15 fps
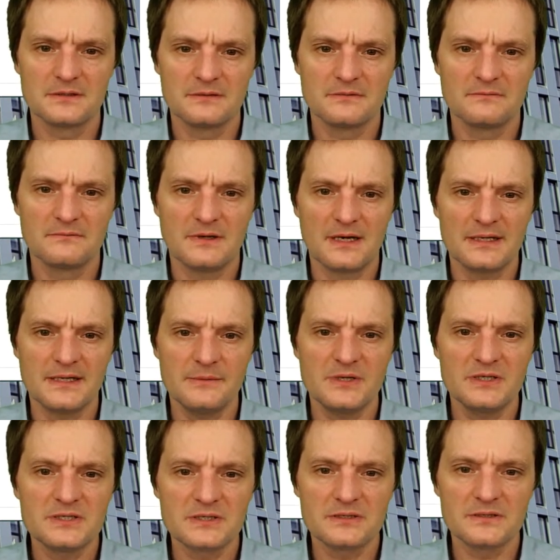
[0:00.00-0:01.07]
war
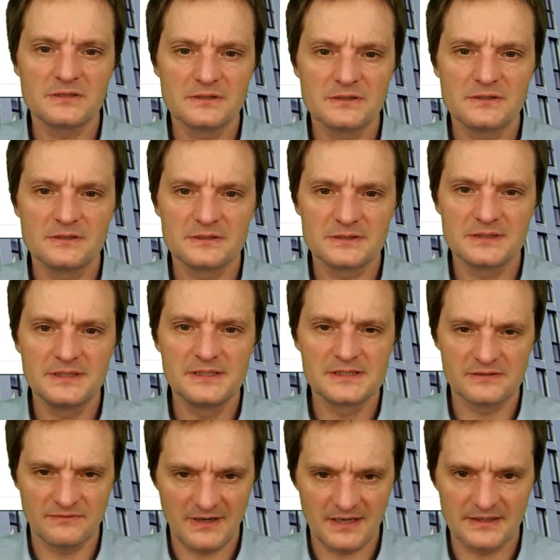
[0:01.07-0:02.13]
nämlich
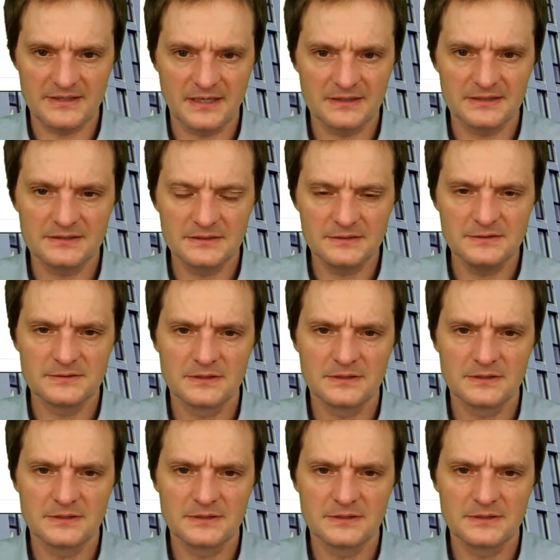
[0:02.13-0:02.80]
diese Variante.